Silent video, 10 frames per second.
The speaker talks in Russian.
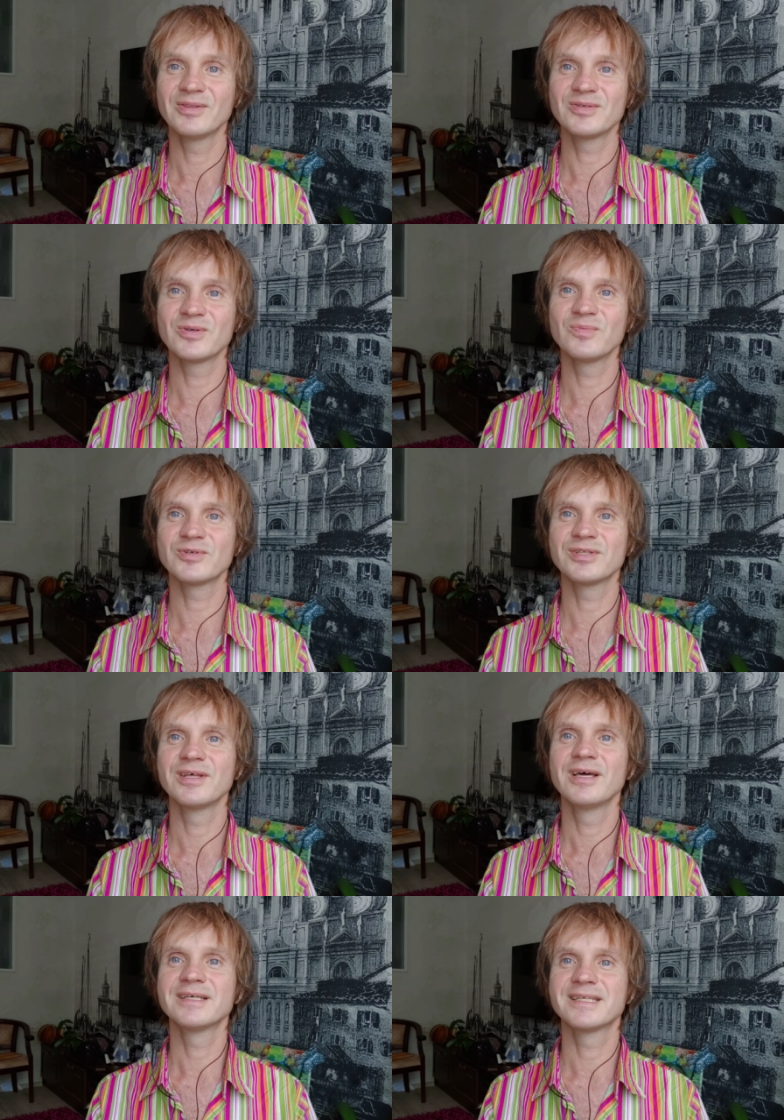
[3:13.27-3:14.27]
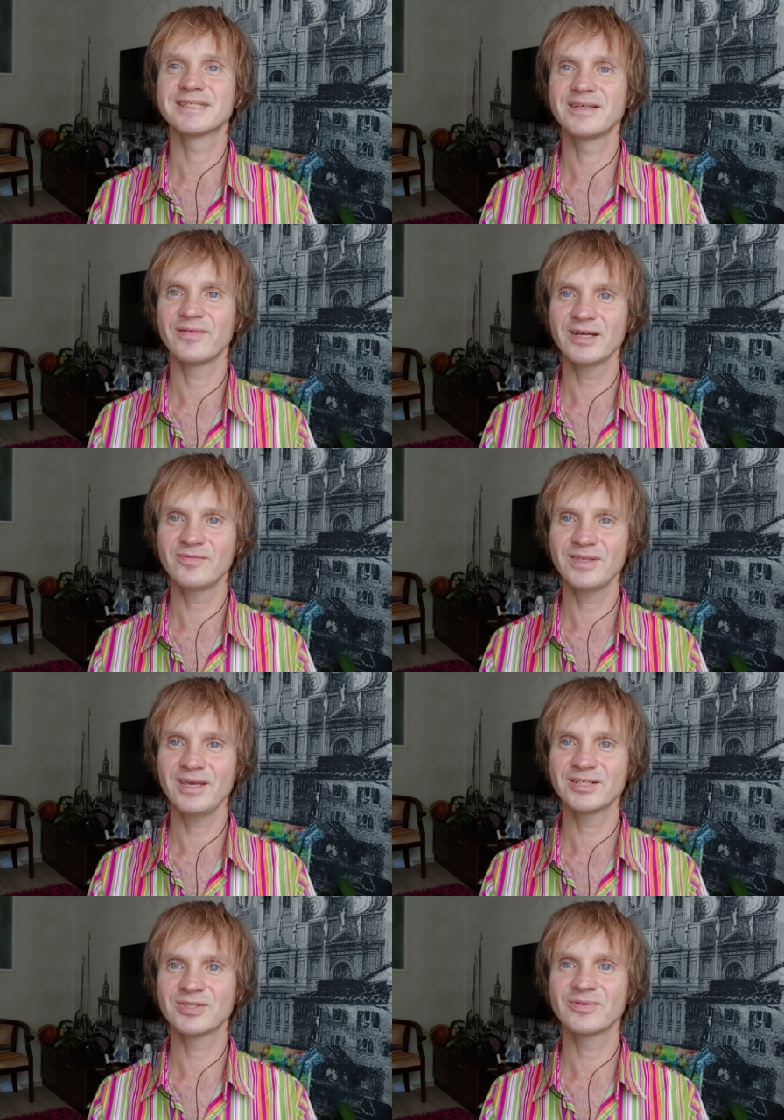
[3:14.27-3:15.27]
То есть он может создавать в
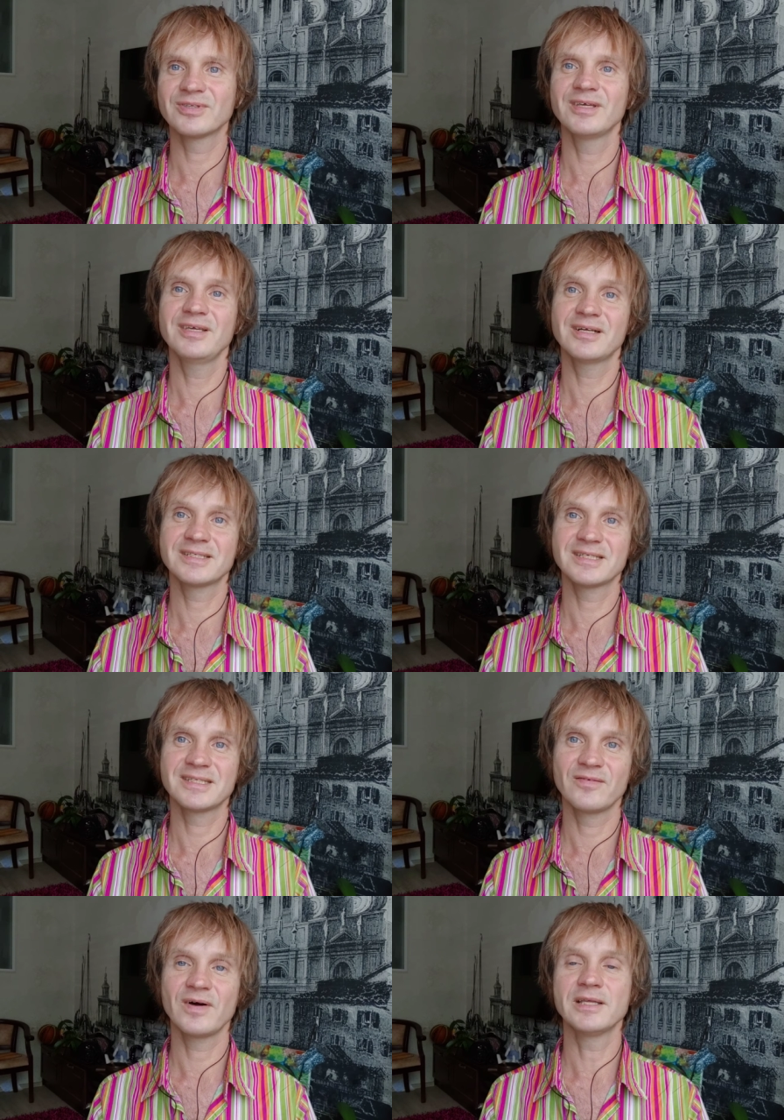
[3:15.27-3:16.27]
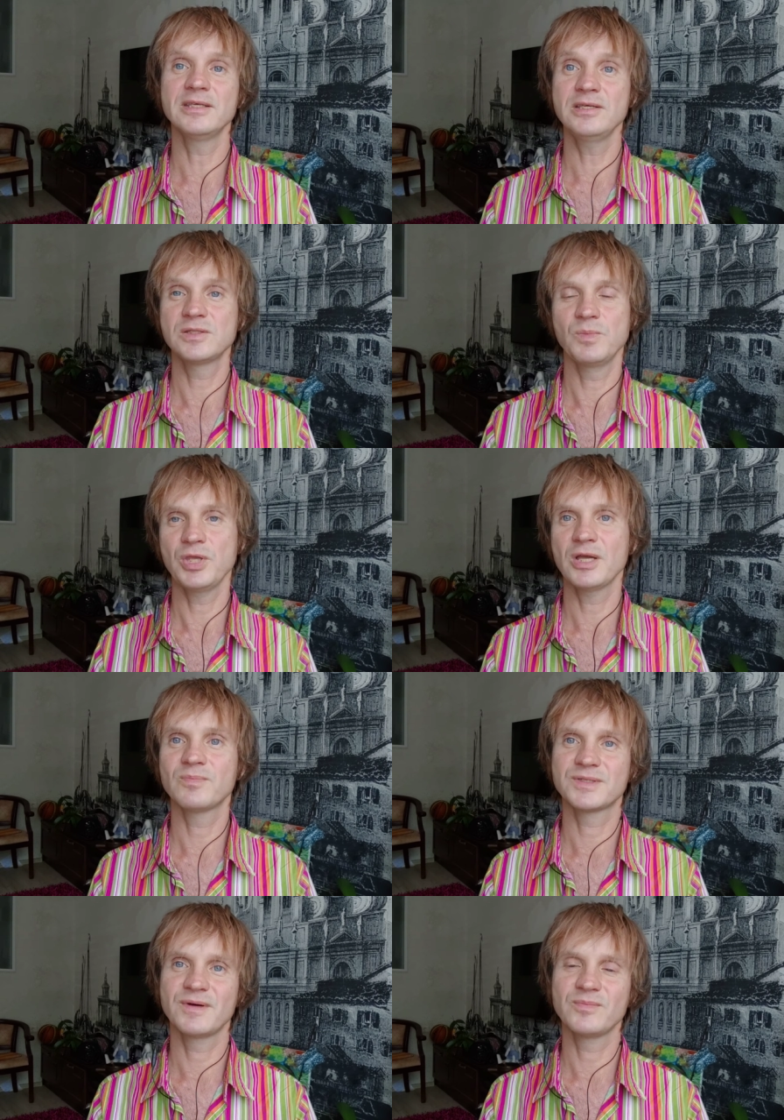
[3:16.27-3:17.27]
ней что-то и рассоздавать, и изменять
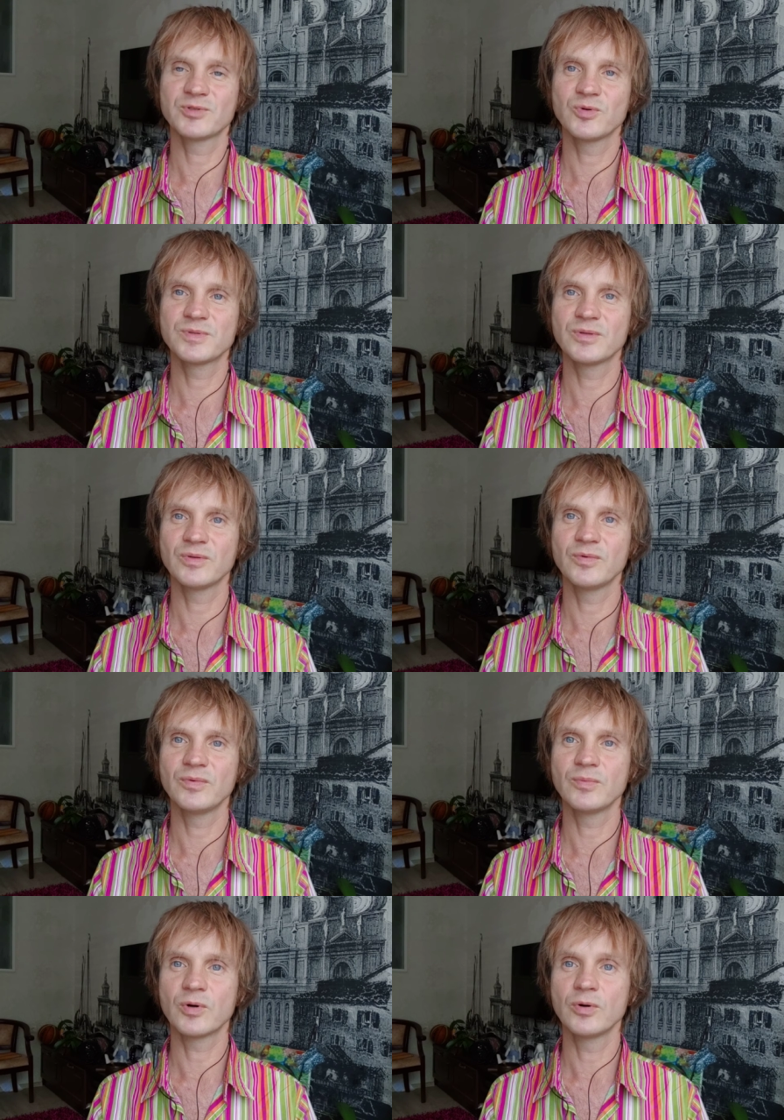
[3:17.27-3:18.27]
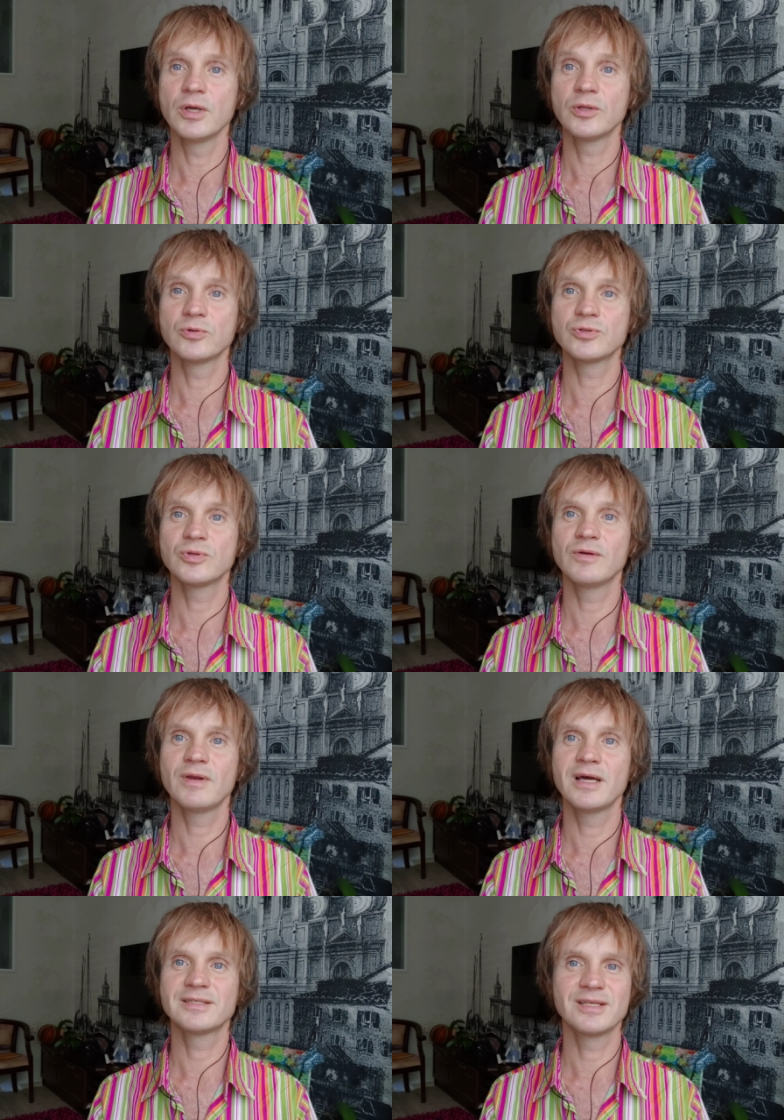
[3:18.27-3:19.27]
по своему собственному выбору. То есть он
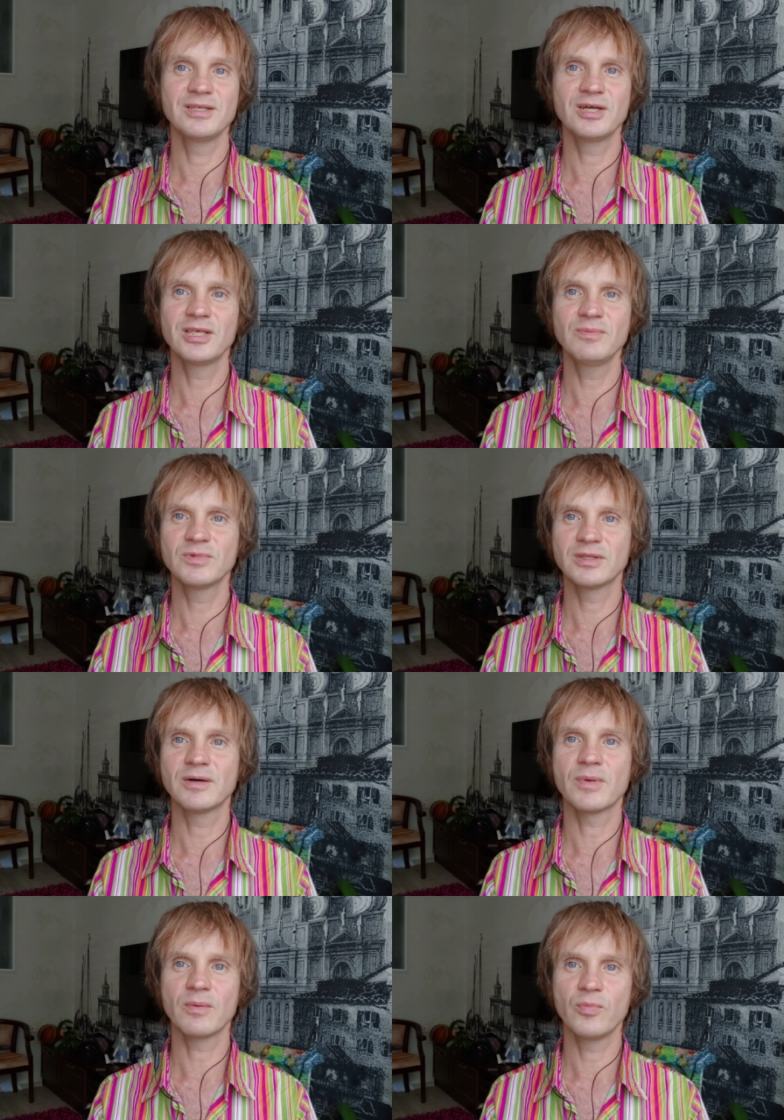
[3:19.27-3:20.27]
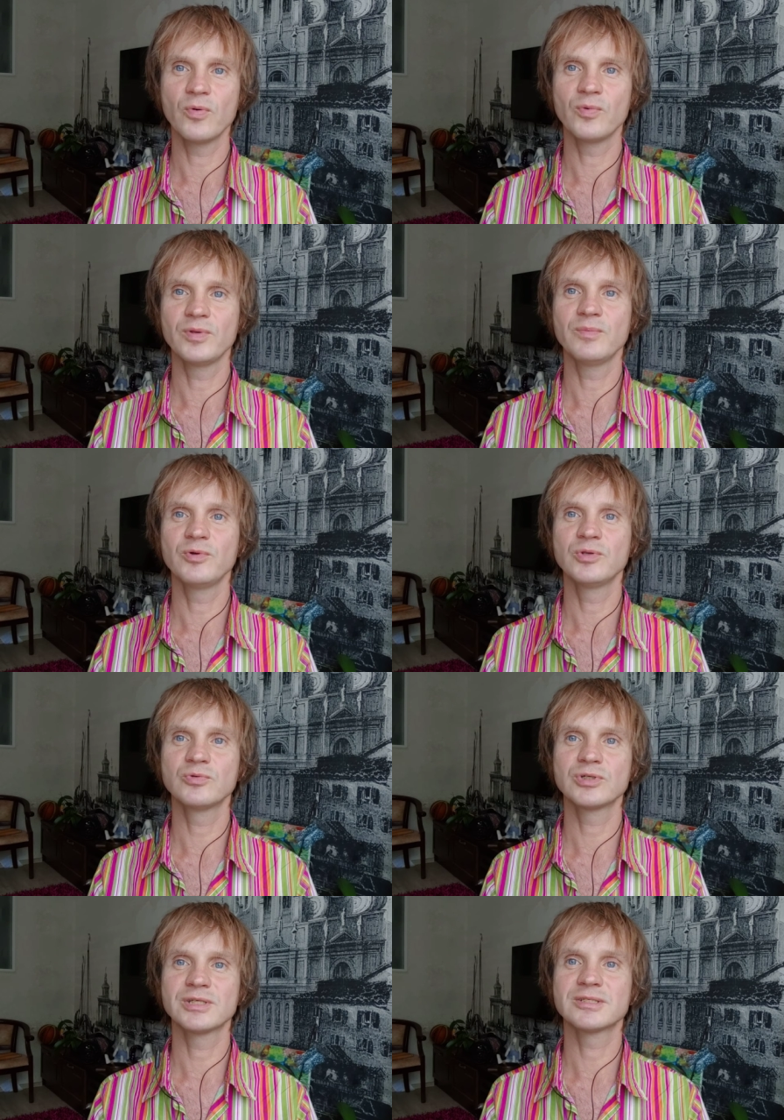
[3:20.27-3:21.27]
является не каким-то там рабом, ему не
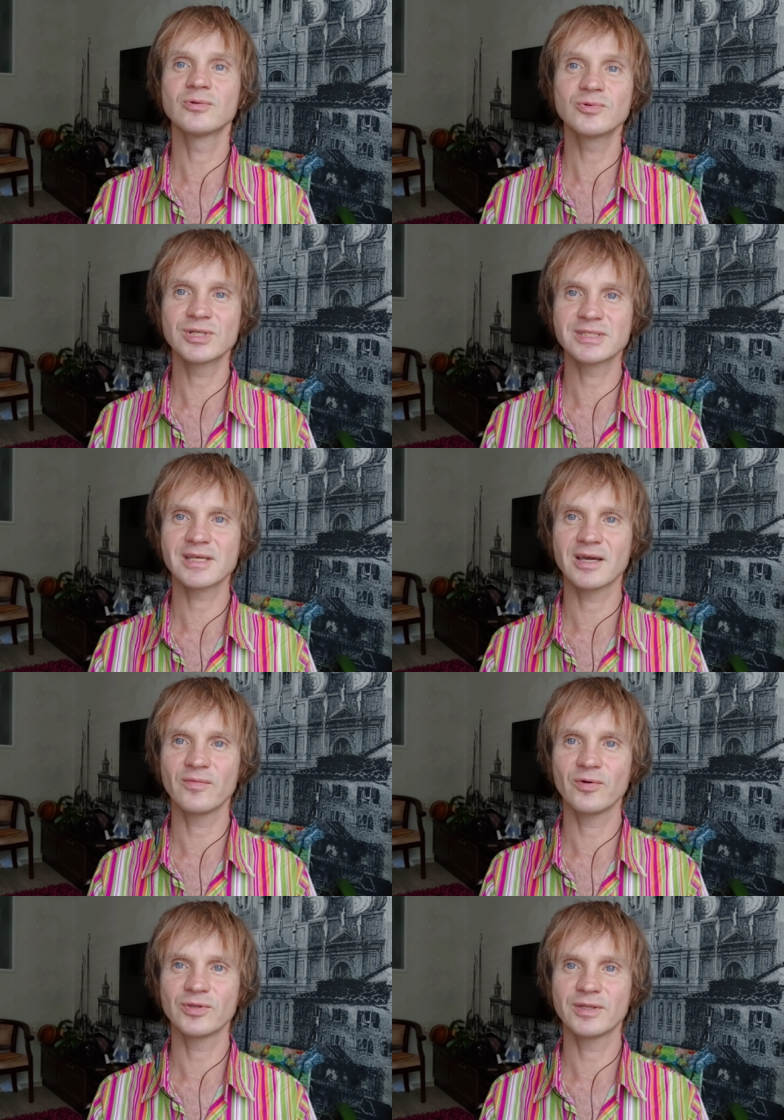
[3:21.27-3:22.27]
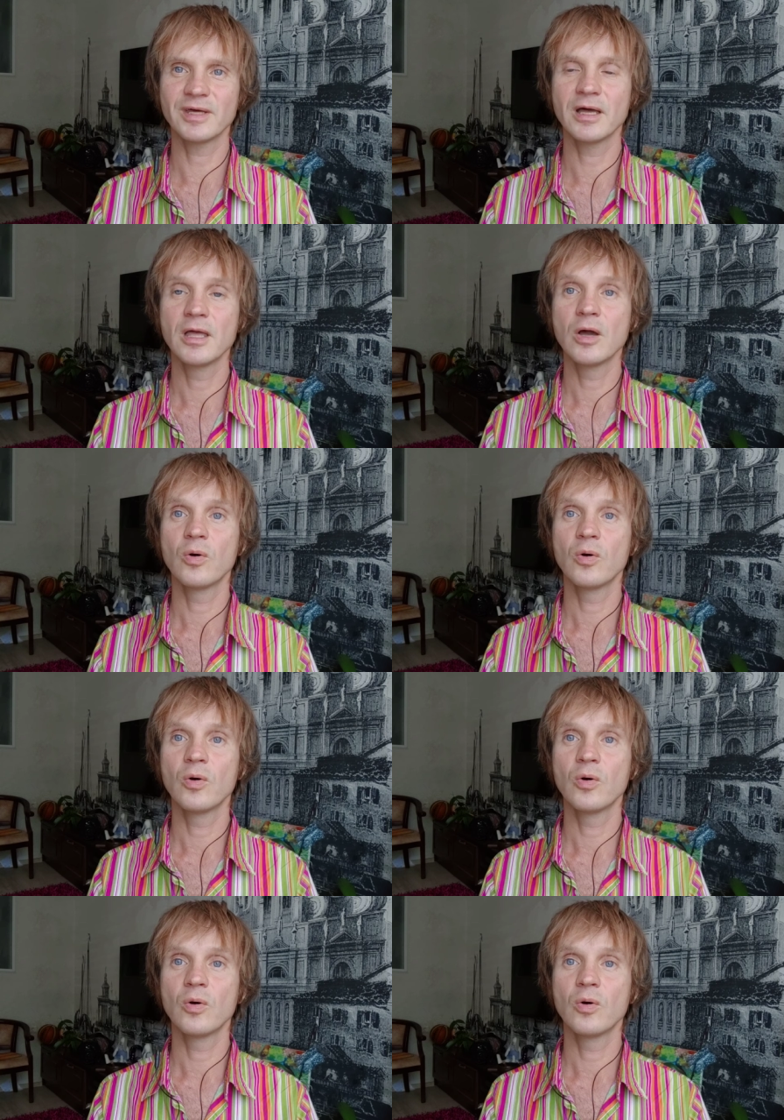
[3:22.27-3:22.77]
нужно слушаться кого-то, да.